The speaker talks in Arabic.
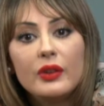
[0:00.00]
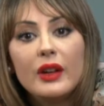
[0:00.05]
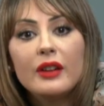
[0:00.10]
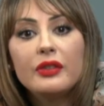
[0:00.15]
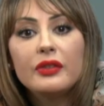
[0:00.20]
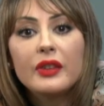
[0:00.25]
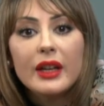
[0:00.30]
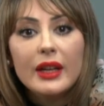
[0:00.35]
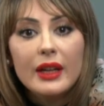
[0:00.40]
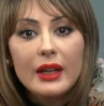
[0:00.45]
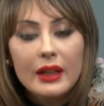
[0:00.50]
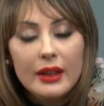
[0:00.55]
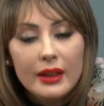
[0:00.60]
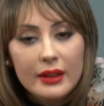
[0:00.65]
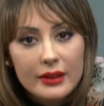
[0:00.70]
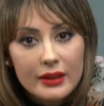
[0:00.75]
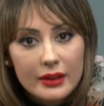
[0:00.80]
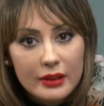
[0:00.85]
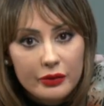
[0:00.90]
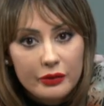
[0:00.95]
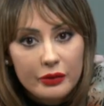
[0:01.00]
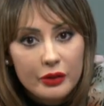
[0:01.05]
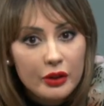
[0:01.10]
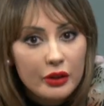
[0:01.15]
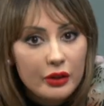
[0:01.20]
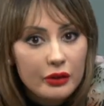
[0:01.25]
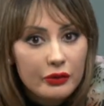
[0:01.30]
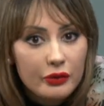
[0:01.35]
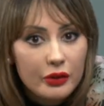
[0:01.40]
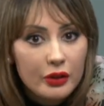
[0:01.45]
الافكار اللي عندك
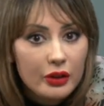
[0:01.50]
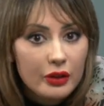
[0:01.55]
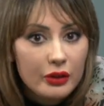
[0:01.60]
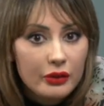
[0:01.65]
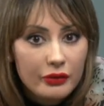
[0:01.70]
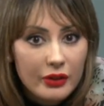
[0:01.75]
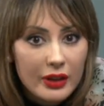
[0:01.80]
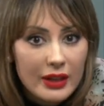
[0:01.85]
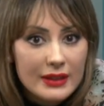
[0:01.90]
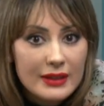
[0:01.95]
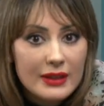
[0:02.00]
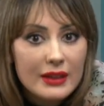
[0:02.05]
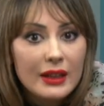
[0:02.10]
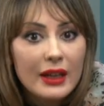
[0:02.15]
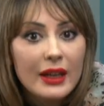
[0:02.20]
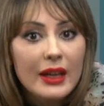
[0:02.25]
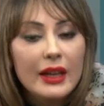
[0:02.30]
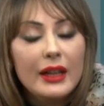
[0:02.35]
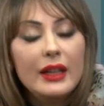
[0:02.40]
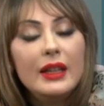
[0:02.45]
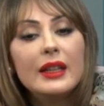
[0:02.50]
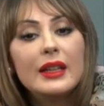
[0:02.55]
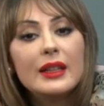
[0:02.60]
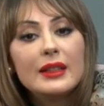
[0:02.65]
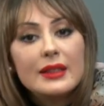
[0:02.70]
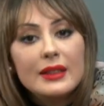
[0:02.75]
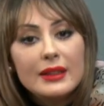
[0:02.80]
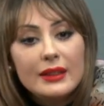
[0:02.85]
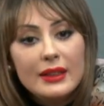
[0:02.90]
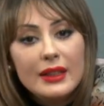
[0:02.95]
في, في, في راسك اللي
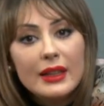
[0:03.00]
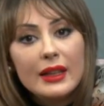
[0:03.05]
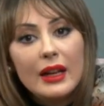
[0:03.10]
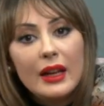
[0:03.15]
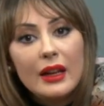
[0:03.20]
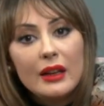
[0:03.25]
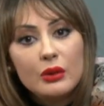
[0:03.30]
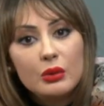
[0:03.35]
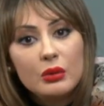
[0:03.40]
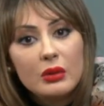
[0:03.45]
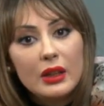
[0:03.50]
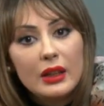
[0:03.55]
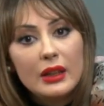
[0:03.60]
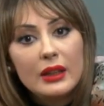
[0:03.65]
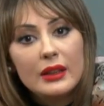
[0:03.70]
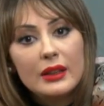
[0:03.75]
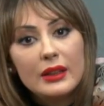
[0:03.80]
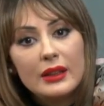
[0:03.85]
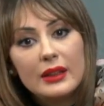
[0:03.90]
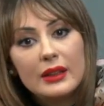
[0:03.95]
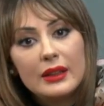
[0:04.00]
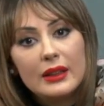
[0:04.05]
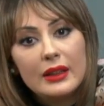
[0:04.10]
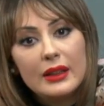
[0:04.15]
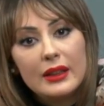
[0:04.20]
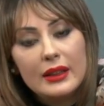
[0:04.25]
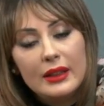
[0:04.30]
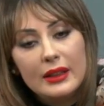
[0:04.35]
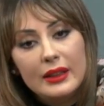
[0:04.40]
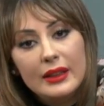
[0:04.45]
كتديك لهذوك
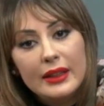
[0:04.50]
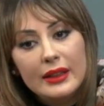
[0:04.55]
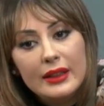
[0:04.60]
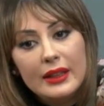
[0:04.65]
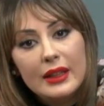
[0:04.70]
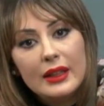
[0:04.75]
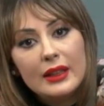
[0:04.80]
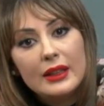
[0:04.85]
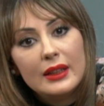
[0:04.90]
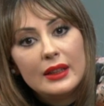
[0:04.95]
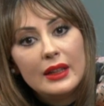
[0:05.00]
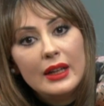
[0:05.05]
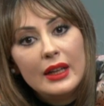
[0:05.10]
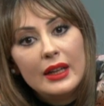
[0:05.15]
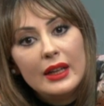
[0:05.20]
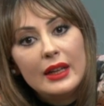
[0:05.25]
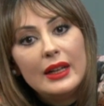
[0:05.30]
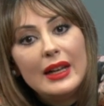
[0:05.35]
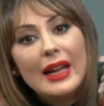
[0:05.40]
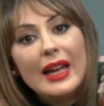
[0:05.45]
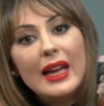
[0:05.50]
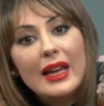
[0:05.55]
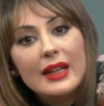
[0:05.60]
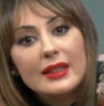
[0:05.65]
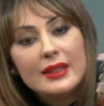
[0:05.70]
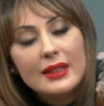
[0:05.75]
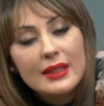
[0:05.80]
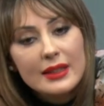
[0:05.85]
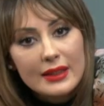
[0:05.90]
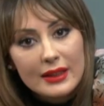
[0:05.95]
يعني
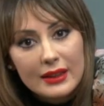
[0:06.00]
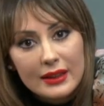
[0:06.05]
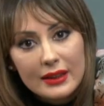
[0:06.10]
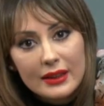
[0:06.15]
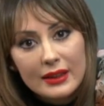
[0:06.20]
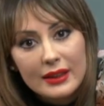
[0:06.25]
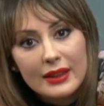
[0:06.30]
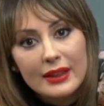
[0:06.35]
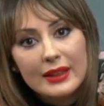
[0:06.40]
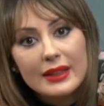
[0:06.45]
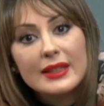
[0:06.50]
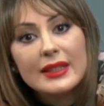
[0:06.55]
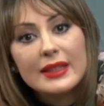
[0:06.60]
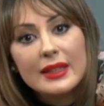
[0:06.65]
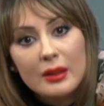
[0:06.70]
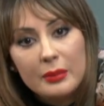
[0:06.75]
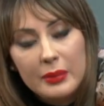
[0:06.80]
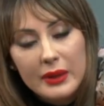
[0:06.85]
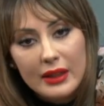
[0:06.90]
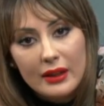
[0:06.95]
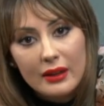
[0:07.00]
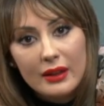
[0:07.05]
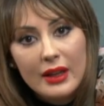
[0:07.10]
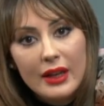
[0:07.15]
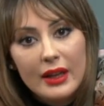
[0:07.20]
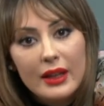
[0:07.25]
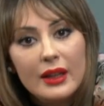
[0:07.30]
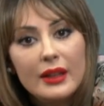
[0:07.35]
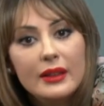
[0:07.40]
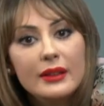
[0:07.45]
الاحاسيس السلبيه
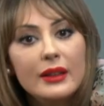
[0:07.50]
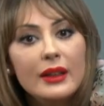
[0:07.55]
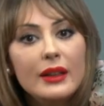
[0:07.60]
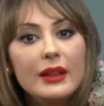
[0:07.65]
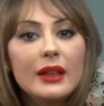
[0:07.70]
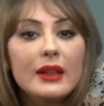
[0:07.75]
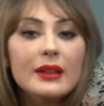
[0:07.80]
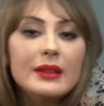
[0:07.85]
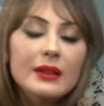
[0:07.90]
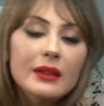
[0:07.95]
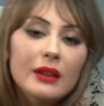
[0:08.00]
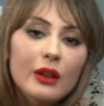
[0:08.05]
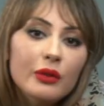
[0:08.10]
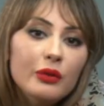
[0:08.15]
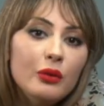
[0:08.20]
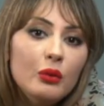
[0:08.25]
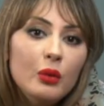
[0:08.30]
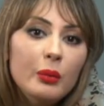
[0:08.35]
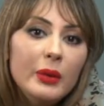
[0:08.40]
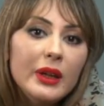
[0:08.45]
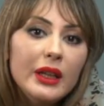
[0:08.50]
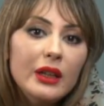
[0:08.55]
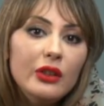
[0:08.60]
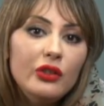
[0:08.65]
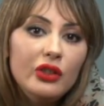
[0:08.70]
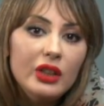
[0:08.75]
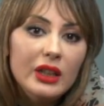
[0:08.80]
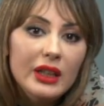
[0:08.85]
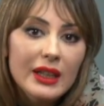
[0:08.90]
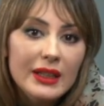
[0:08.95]
لان اللي خاصنا نعرفوا هو ما
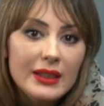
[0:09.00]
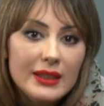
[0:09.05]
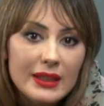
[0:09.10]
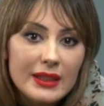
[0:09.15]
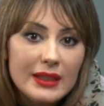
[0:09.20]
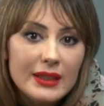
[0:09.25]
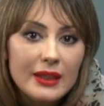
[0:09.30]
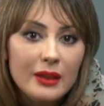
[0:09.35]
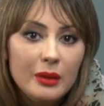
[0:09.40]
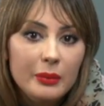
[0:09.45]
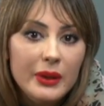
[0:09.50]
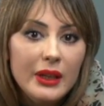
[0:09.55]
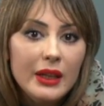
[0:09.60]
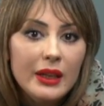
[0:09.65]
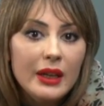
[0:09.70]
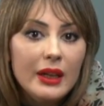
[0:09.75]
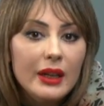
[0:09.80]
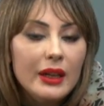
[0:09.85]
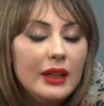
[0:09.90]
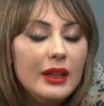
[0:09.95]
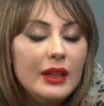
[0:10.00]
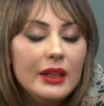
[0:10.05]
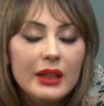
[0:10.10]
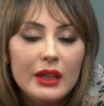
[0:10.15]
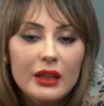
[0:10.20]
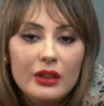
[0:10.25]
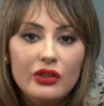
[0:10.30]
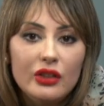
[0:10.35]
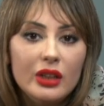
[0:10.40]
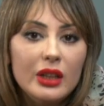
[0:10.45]
كاينش شي احساس سلبي اللي
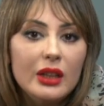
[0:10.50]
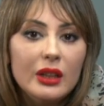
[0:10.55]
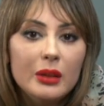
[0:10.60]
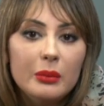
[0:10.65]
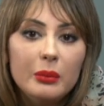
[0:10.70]
كيجي